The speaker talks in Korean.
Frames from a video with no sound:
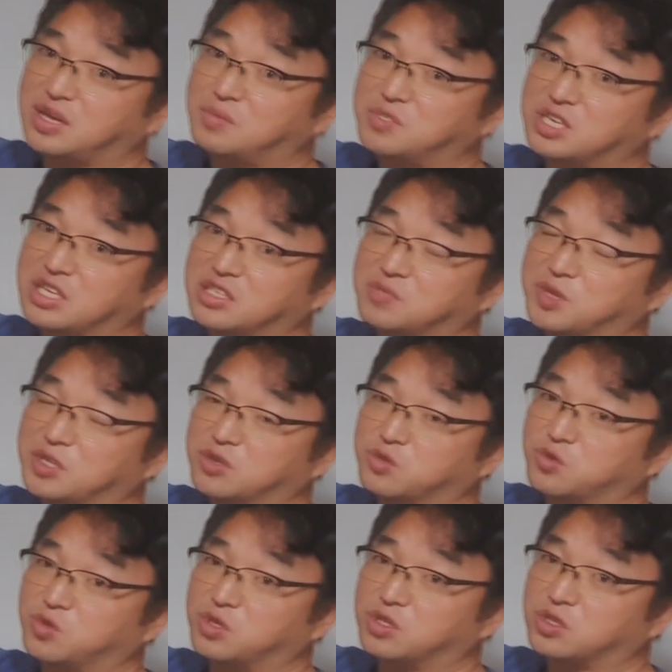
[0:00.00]
30cm만
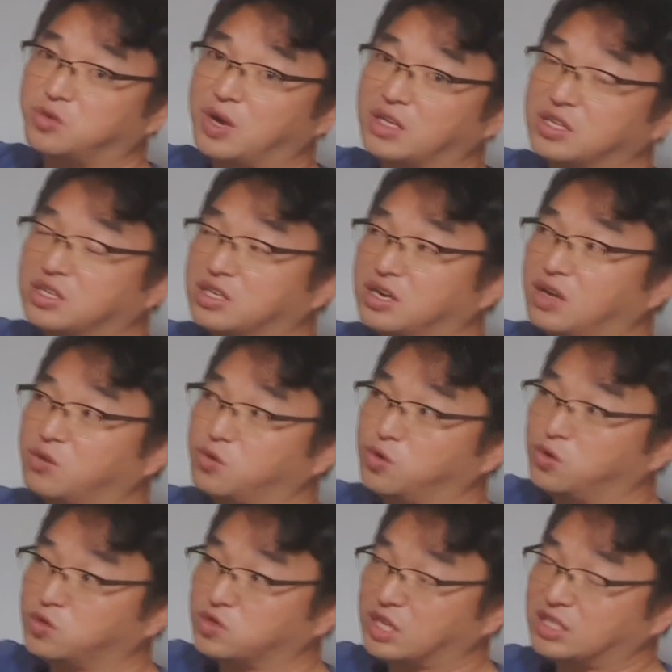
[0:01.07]
정도 열어서 환기를 하고
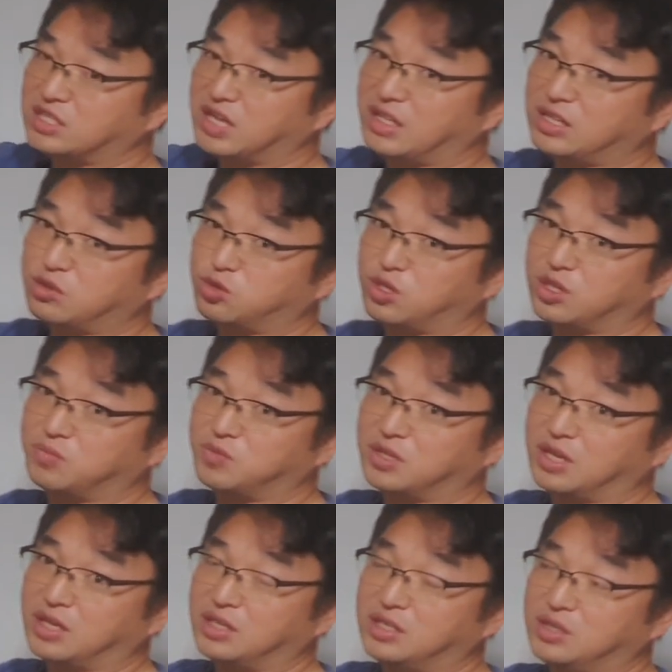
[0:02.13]
여기서 다시 닫아줘야 됩니다.